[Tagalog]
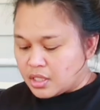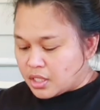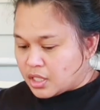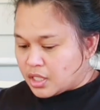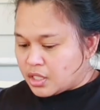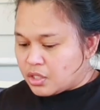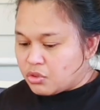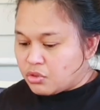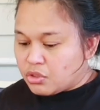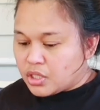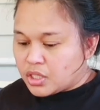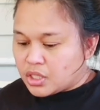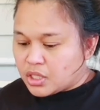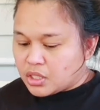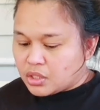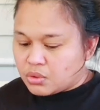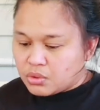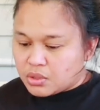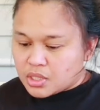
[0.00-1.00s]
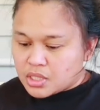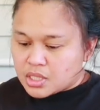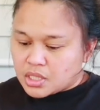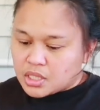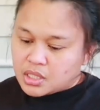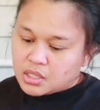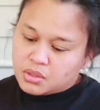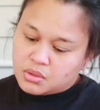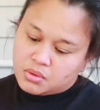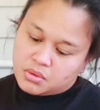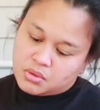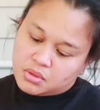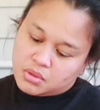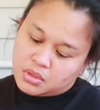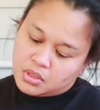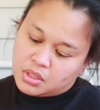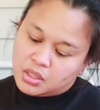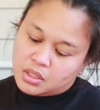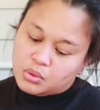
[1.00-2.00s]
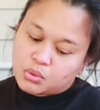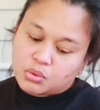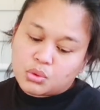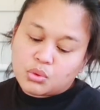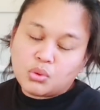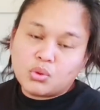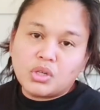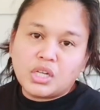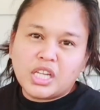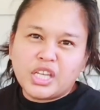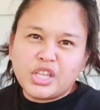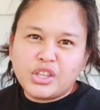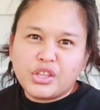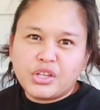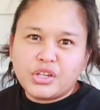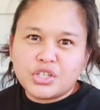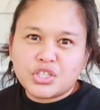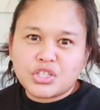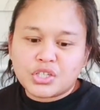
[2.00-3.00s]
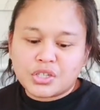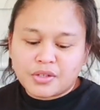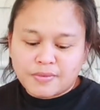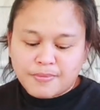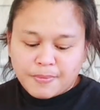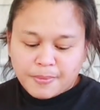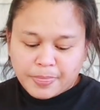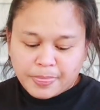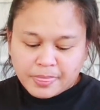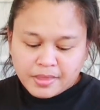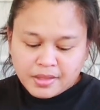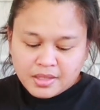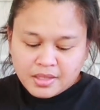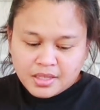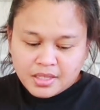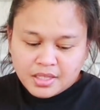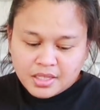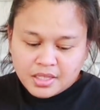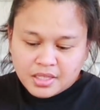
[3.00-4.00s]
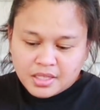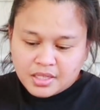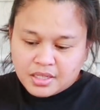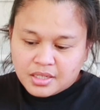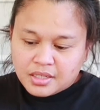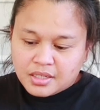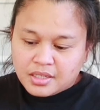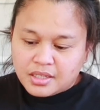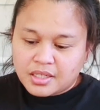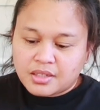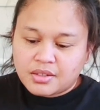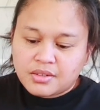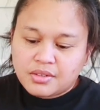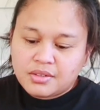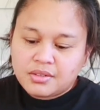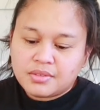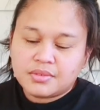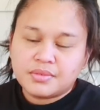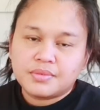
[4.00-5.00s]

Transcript: I-donate ito kasi ano. Pala totoong leader siya. Like oh.